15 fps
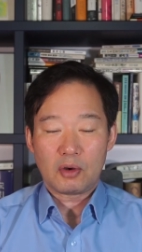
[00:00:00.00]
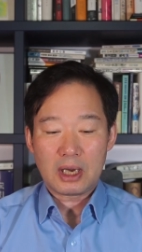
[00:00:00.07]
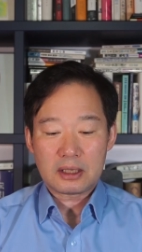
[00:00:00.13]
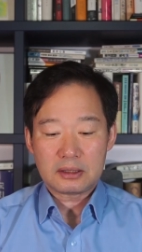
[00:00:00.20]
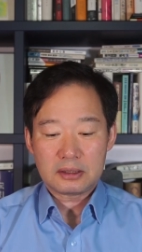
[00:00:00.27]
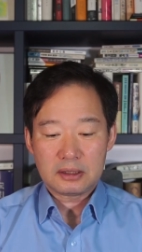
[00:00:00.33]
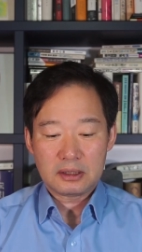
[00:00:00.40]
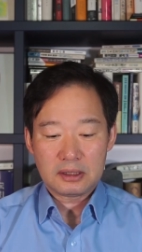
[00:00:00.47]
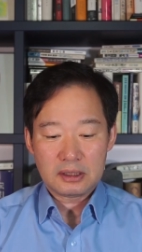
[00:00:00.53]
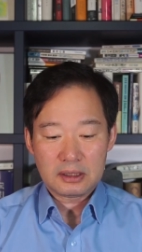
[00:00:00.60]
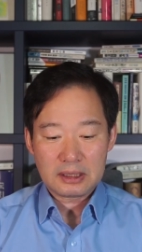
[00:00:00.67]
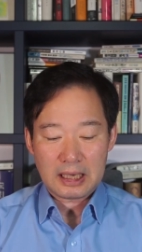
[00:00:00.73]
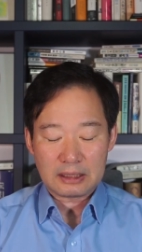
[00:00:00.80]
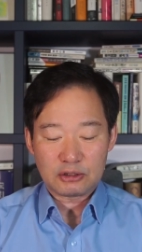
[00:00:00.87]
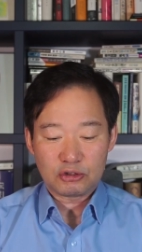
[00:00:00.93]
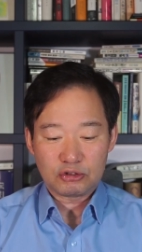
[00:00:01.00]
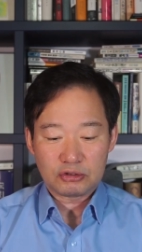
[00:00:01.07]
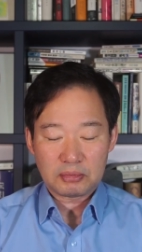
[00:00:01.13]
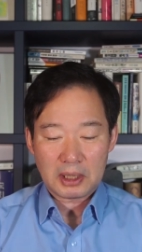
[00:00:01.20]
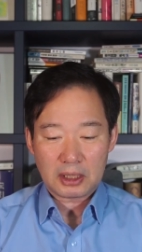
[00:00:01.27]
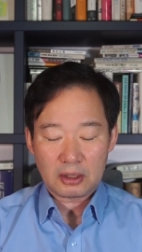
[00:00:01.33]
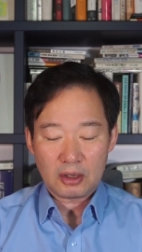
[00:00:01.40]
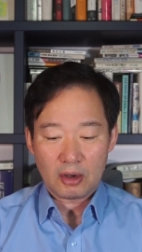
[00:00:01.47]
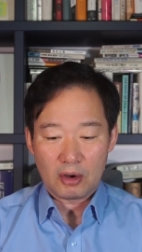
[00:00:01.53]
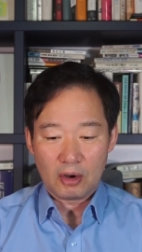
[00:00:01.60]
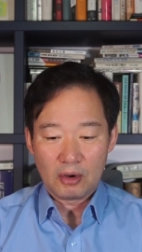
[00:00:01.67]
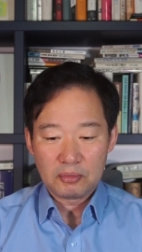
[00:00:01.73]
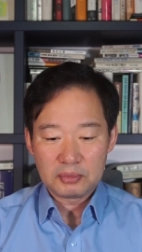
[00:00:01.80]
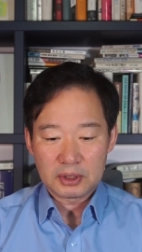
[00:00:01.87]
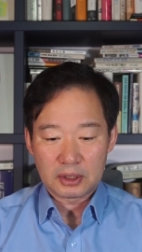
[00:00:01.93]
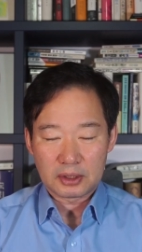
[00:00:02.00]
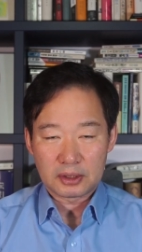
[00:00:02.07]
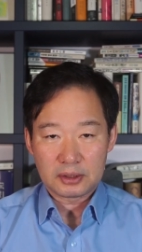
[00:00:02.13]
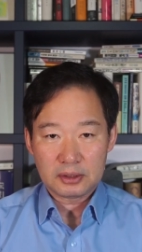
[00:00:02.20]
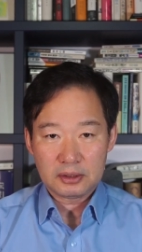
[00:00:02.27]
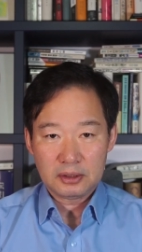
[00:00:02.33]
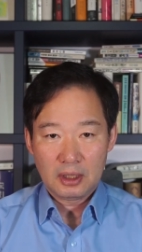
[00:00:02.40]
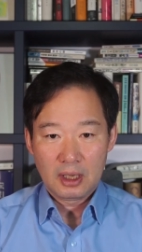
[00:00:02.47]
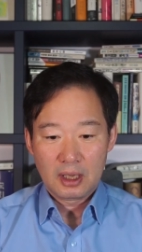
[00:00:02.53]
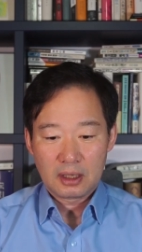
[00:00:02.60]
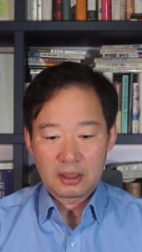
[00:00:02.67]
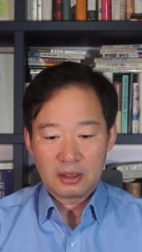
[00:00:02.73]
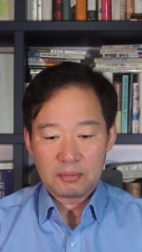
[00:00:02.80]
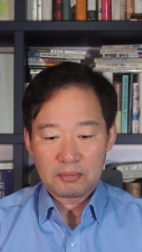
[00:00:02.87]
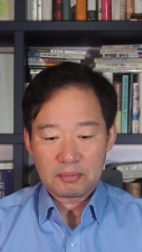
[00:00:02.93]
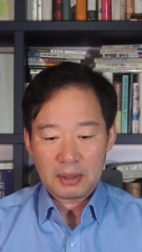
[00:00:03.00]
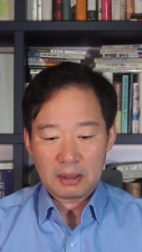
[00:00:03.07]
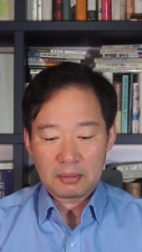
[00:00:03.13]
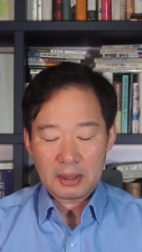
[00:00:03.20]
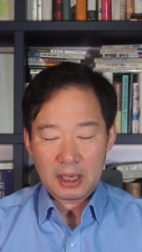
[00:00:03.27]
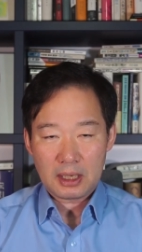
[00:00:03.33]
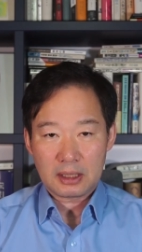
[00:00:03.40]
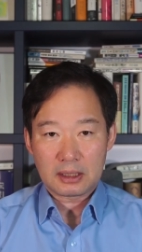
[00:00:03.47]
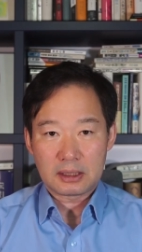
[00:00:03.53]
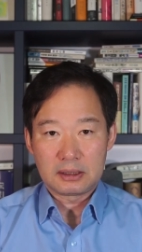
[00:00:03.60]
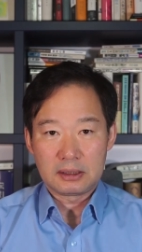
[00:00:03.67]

확신을 가질 수밖에 없는 그런 빼박